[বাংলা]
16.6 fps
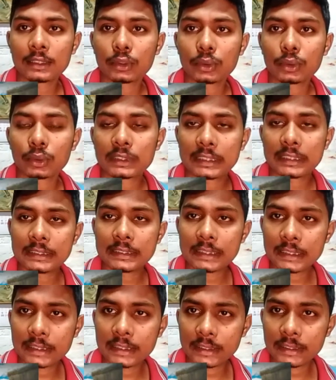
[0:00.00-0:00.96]
তো
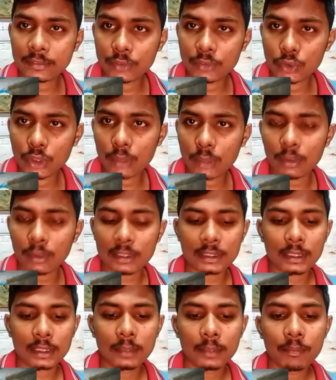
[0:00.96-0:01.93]
সেইটারই রিভিউ দেবো
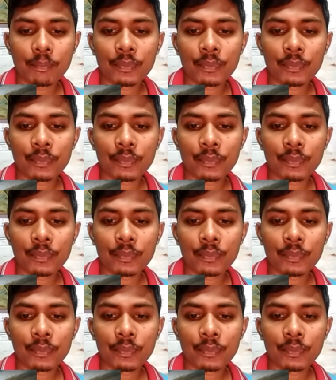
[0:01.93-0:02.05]
আজকে